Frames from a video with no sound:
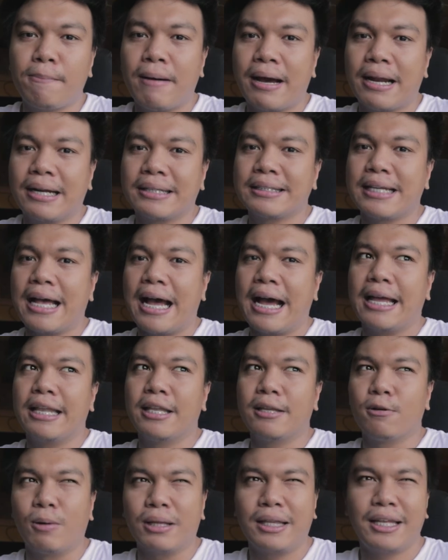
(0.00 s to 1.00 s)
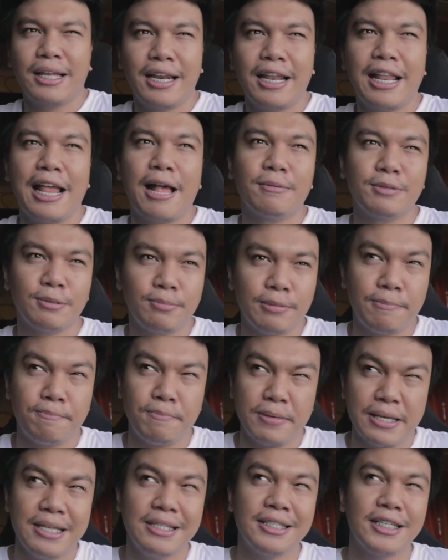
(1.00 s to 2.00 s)
para sa akin, what really helps me
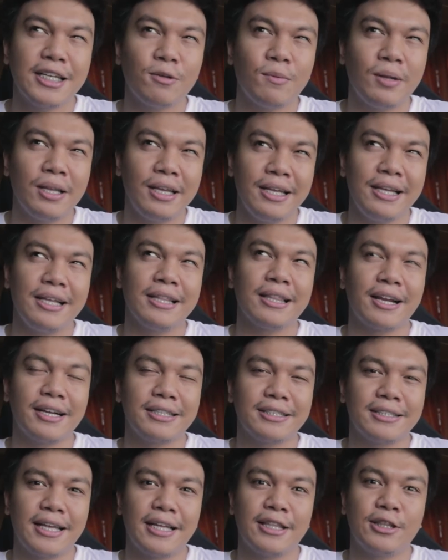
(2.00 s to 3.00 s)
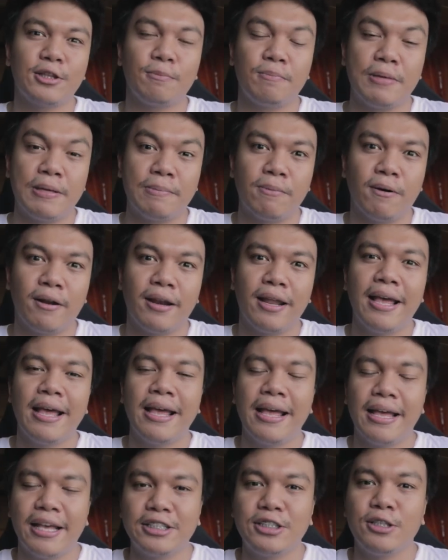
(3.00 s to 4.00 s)
be genuinely interested to people
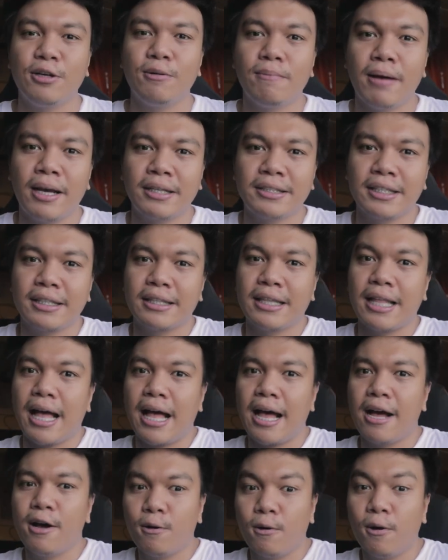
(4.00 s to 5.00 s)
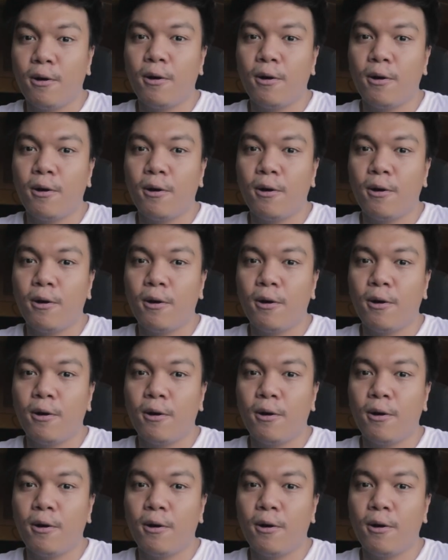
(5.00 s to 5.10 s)
is yung mindset na